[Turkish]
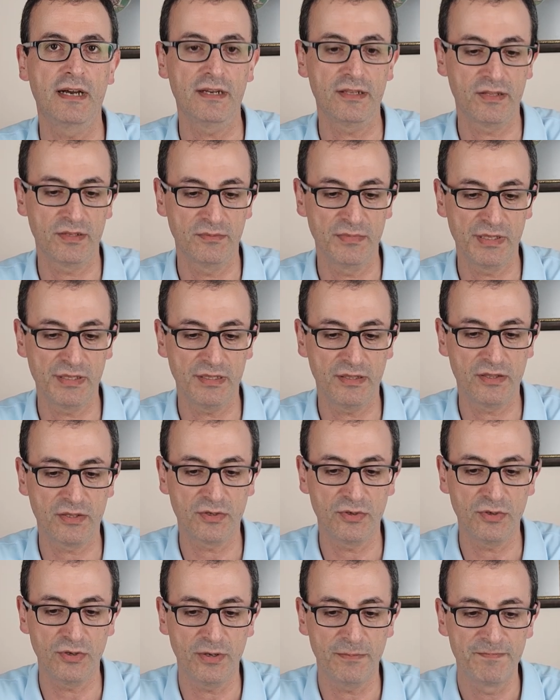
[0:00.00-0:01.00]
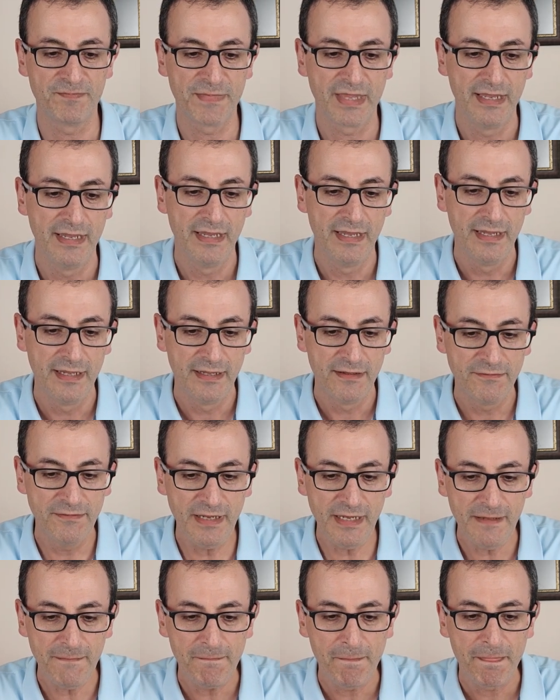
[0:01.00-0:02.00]
karşımıza çıkıyor.
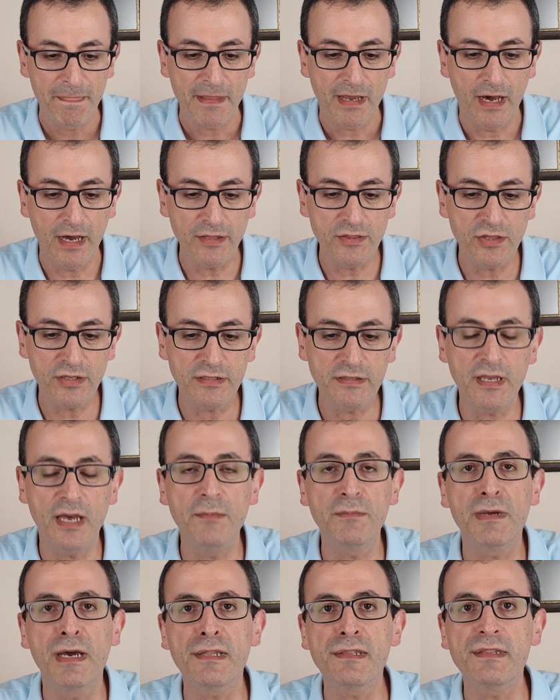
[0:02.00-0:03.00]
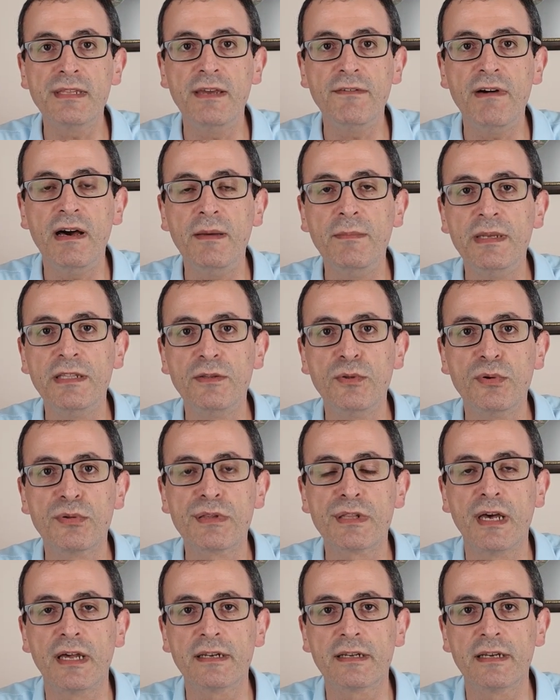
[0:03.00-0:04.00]
Ve açık tam gaz devam
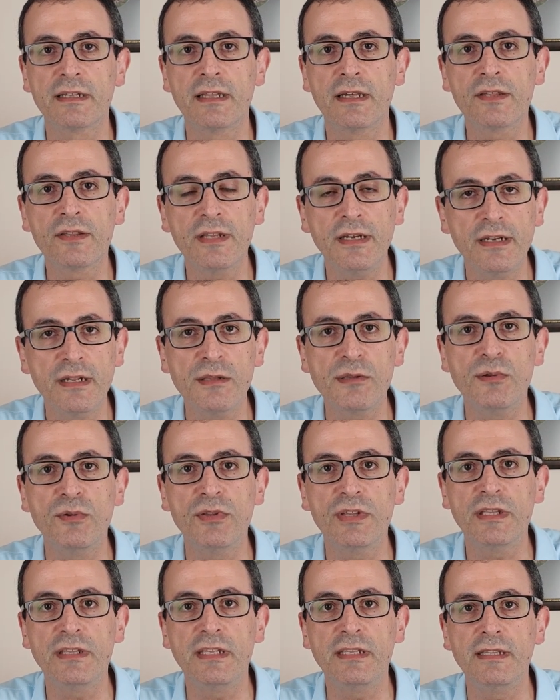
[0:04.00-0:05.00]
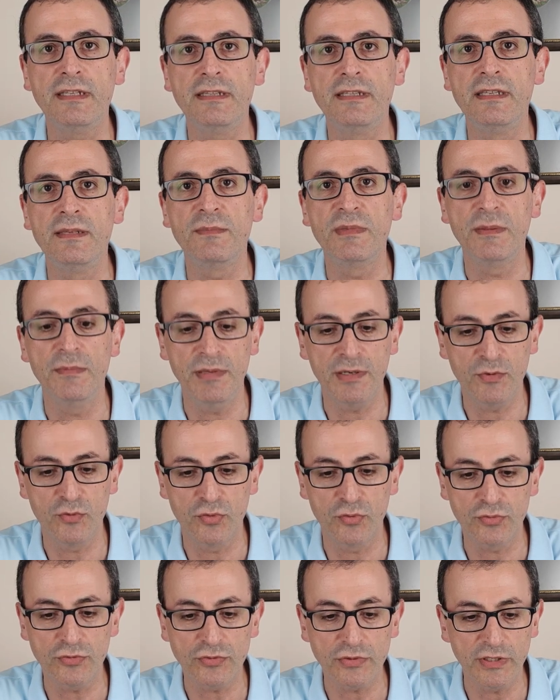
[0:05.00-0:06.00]
ediyorsa arkadaşlar az önce de dediğim gibi
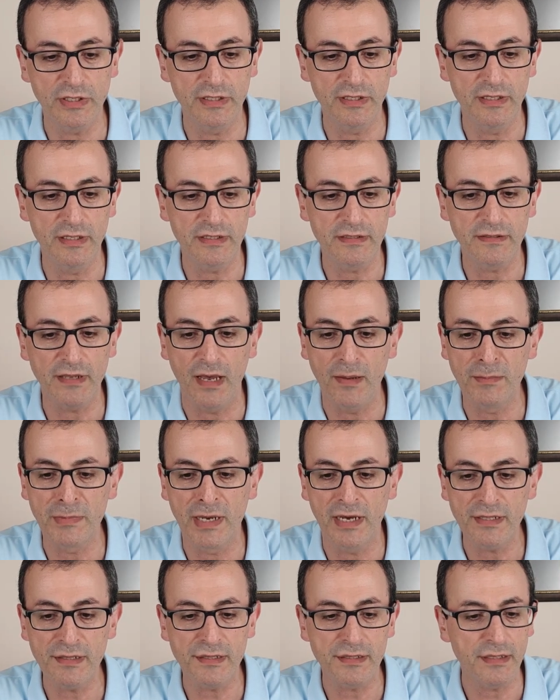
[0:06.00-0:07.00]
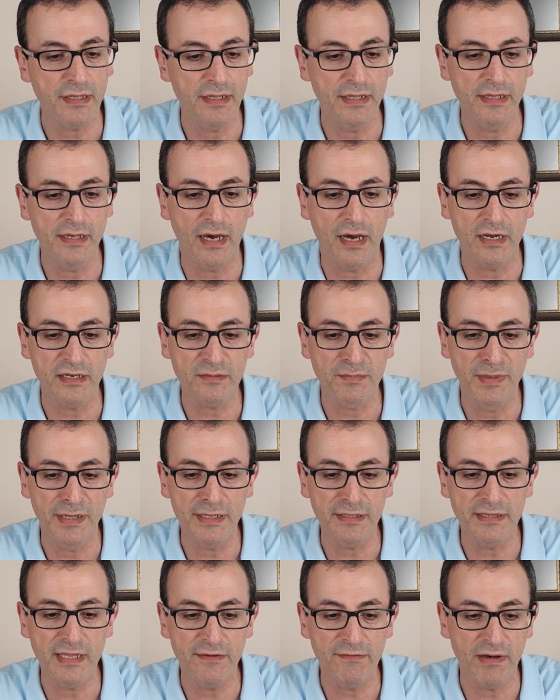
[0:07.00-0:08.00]
kur e, tam gaz e,
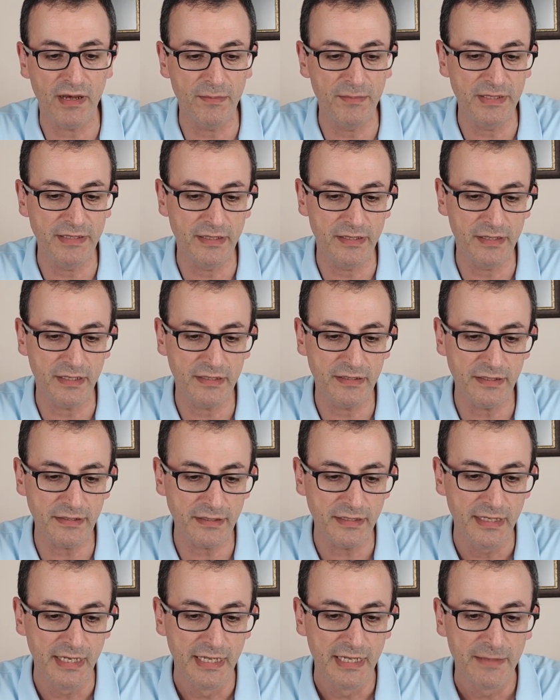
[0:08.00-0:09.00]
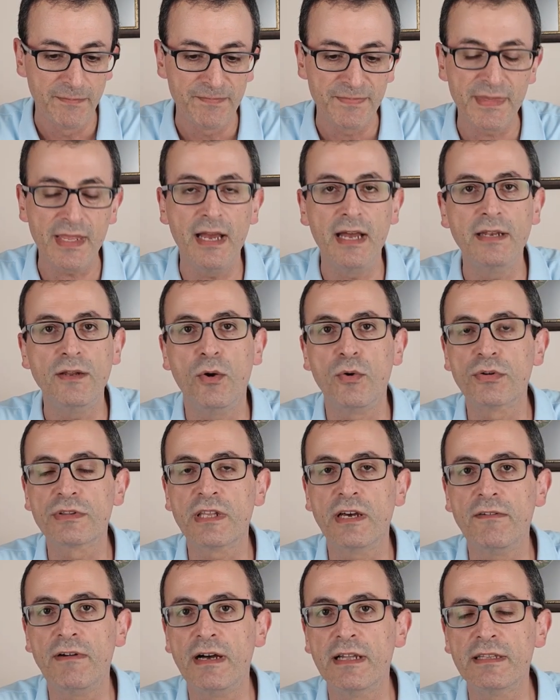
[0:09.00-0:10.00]
artmaya devam edecektir. Yani
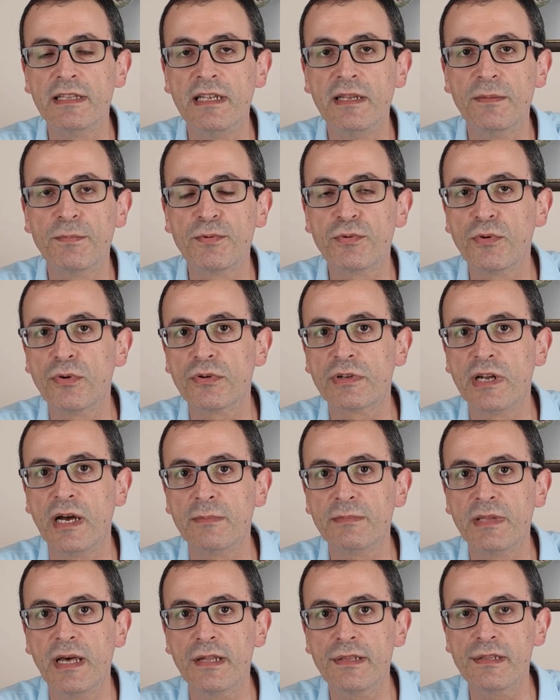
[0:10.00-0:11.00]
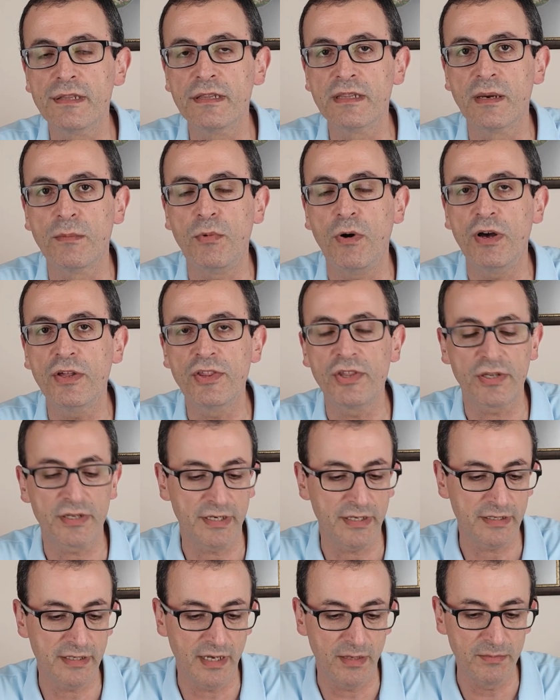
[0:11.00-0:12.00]
orta vadeli programda aslında bu açık
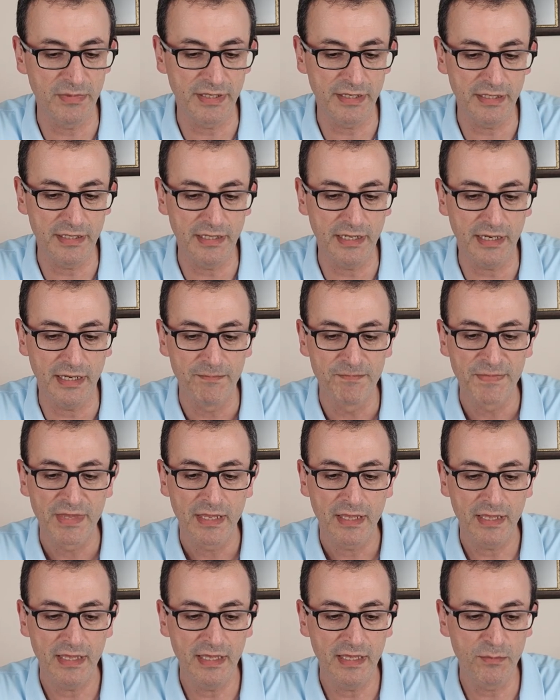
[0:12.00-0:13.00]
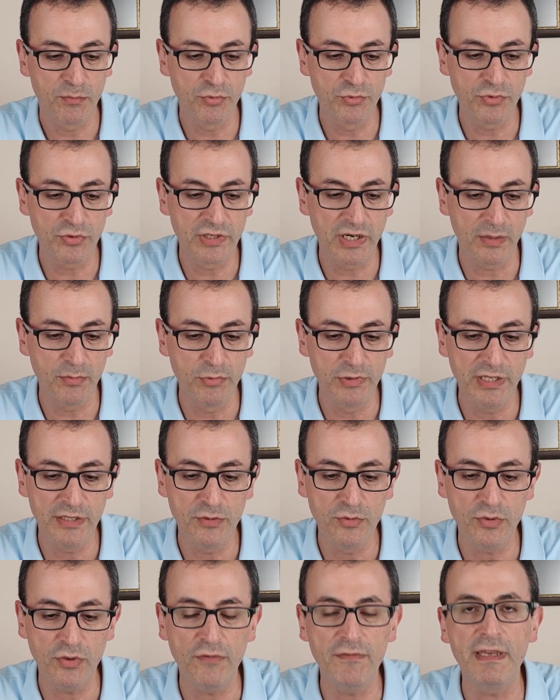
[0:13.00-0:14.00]
rakamlarıyla e, bunu kabul
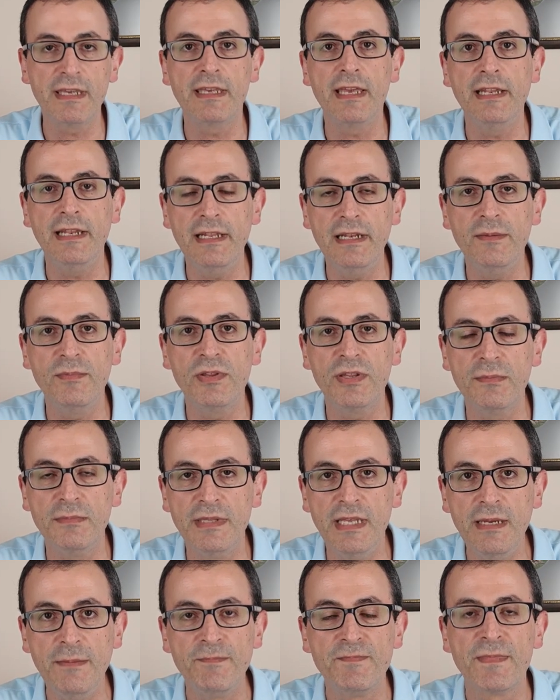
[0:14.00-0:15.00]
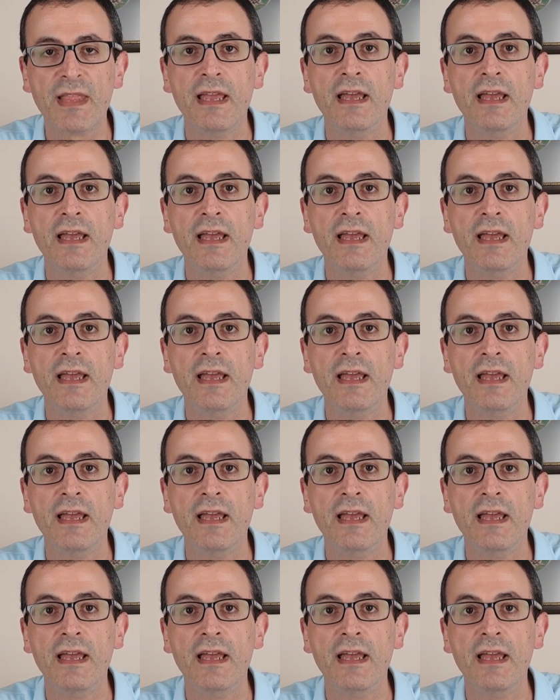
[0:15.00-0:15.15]
ediyor ve gelelim şimdi